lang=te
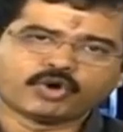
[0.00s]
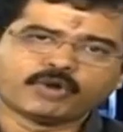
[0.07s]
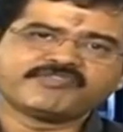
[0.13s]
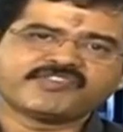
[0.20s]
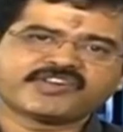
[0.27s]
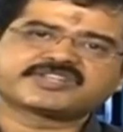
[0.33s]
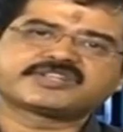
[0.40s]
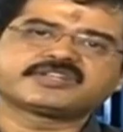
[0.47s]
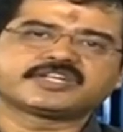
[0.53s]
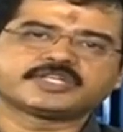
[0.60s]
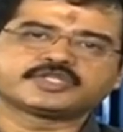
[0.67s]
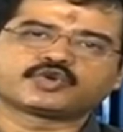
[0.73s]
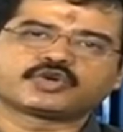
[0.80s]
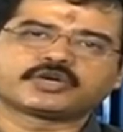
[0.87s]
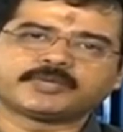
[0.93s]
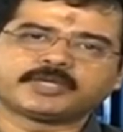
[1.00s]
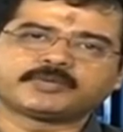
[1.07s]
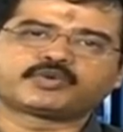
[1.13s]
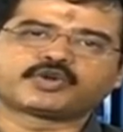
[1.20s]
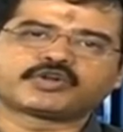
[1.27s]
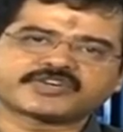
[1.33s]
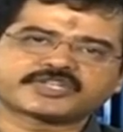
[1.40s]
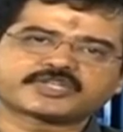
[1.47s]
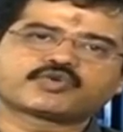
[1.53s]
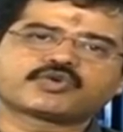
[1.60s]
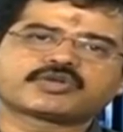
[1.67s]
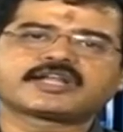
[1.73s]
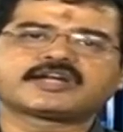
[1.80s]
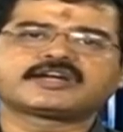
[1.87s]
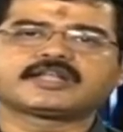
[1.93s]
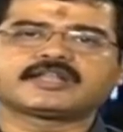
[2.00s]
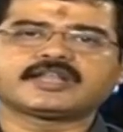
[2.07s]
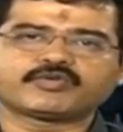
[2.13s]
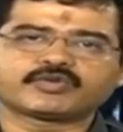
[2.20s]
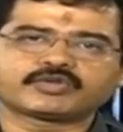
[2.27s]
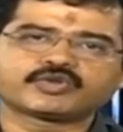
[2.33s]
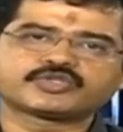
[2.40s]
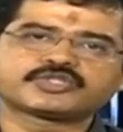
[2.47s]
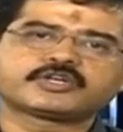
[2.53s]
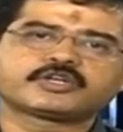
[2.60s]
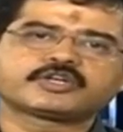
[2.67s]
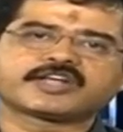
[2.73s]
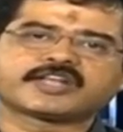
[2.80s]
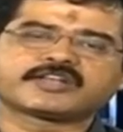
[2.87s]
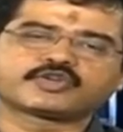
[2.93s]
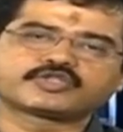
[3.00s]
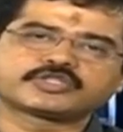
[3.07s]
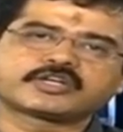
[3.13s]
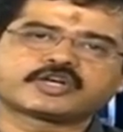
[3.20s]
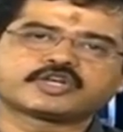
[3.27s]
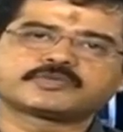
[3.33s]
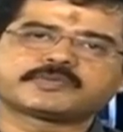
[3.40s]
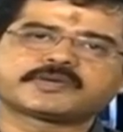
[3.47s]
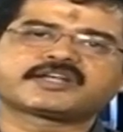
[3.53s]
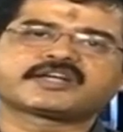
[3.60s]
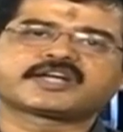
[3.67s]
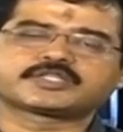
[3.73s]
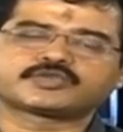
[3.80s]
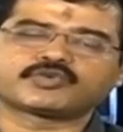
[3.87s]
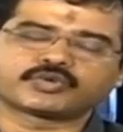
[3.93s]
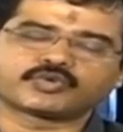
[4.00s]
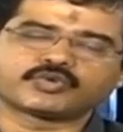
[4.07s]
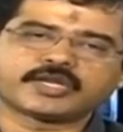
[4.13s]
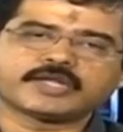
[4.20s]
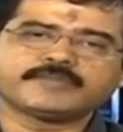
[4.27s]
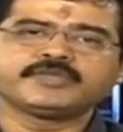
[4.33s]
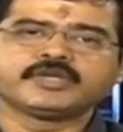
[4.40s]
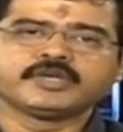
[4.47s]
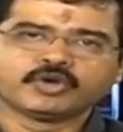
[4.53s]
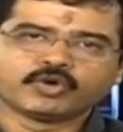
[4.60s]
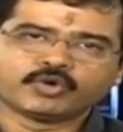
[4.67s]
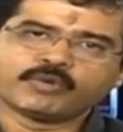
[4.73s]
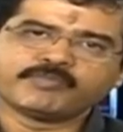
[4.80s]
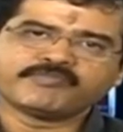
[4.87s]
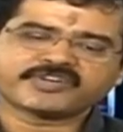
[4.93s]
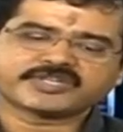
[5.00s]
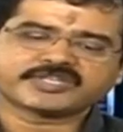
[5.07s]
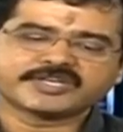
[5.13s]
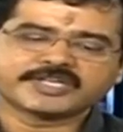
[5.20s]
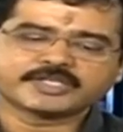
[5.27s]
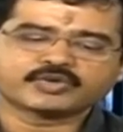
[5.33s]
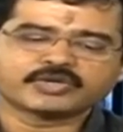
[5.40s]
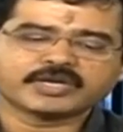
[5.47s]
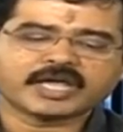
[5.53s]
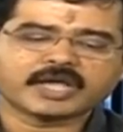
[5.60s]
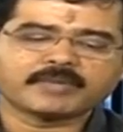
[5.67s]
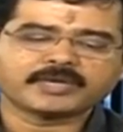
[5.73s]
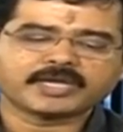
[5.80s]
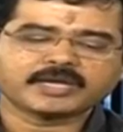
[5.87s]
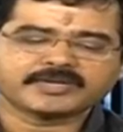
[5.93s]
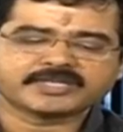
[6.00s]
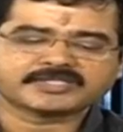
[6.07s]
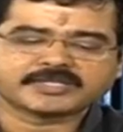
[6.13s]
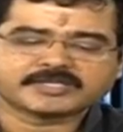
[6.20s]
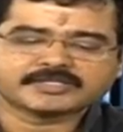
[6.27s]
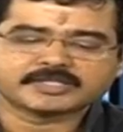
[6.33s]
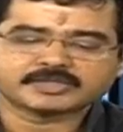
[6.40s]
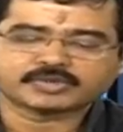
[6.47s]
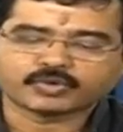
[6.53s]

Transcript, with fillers: హోమ్ వెర్షన్ తీసుకోండి మీరు ప్రో వెర్షన్ కొనాలంటే లెవెన్ థౌజండ్ టెన్ థౌజండ్ ఖర్చు పెట్టడం కష్టం అనుకుంటే హోమ్ వెర్షన్ తీసుకుంటే హ్యాపీగా మీరు ఇన్స్టాల్